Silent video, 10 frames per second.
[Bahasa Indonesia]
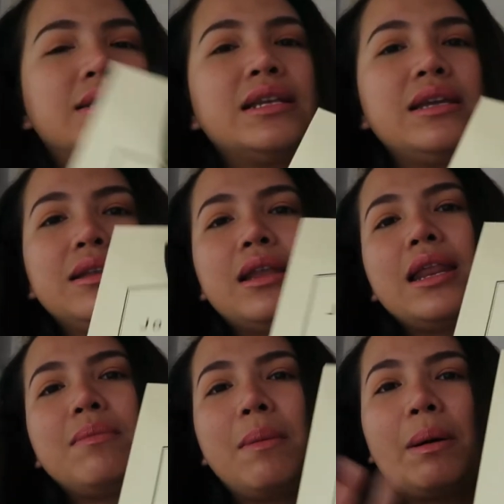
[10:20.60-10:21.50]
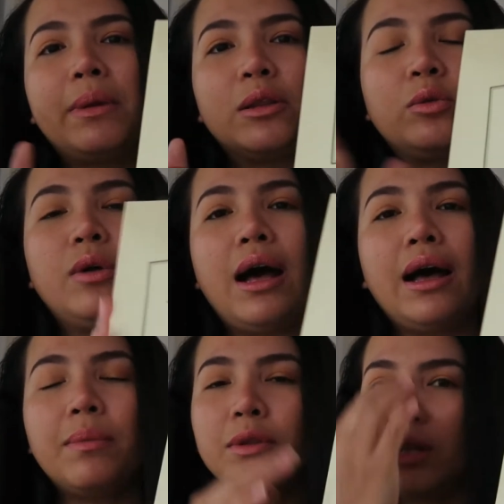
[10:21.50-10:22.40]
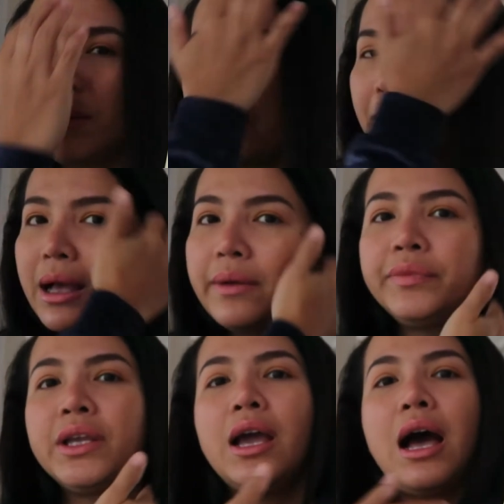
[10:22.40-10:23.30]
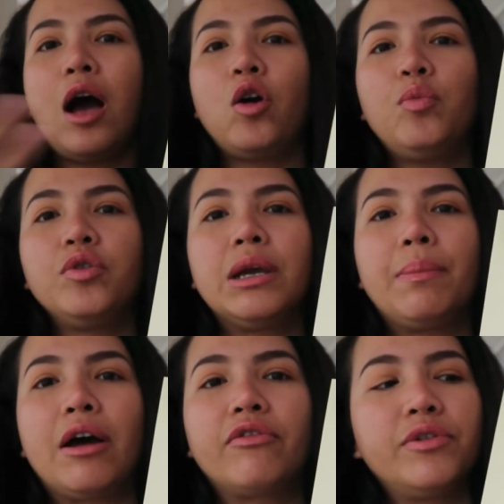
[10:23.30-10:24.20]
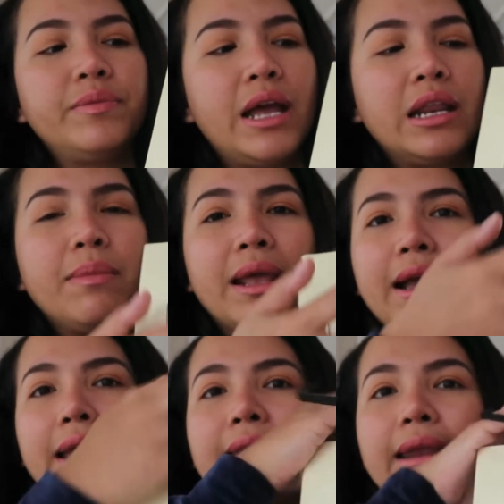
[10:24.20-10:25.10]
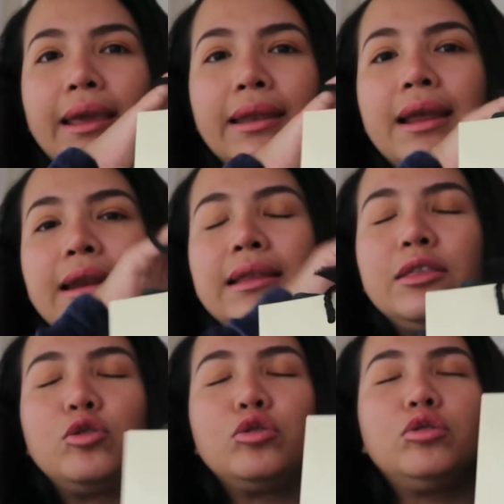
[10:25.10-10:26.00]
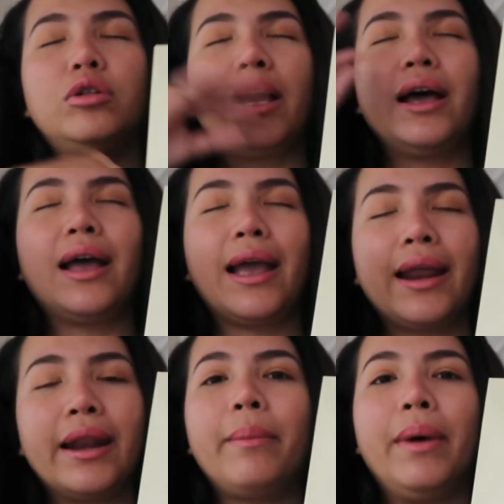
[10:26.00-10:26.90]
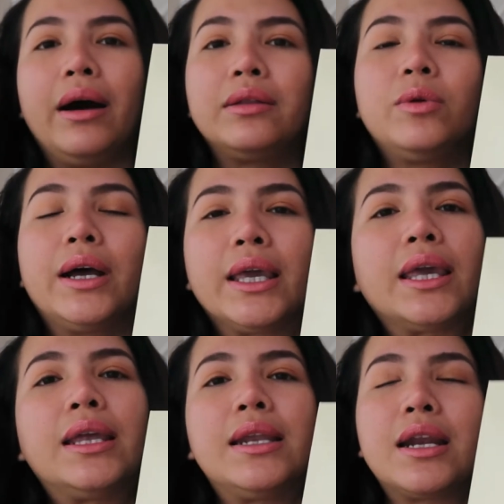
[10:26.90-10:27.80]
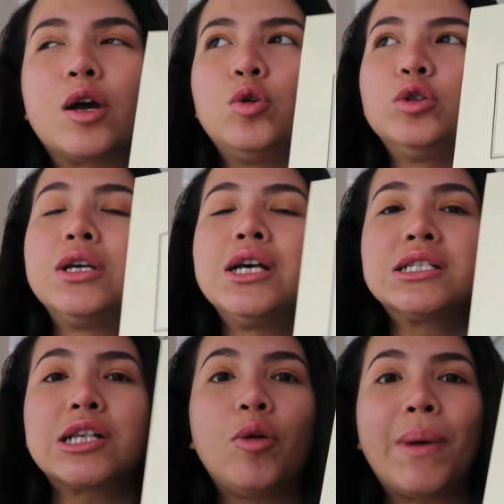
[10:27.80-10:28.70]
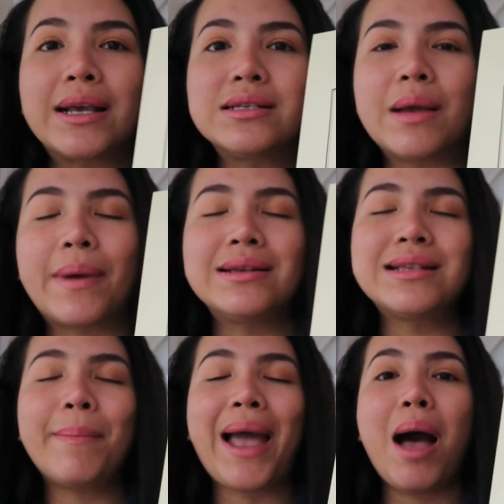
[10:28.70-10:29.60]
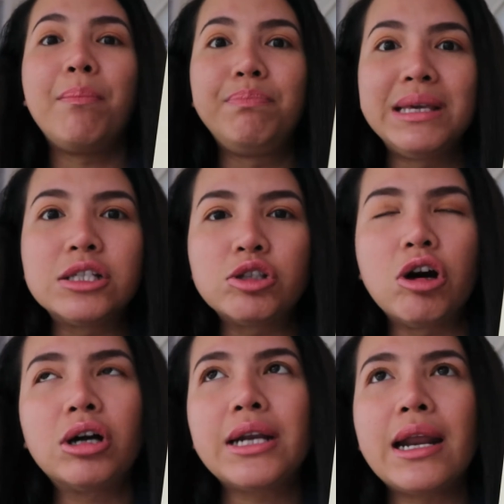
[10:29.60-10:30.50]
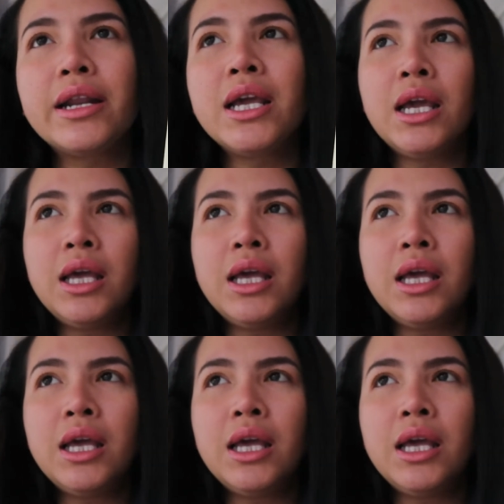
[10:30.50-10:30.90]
Jadi dari bapak mertua, kebetulan memang aku punya parfum dari merek ini dan itu tuh enak banget wanginya dan aku selalu pakai setiap hari sampai habis dong dan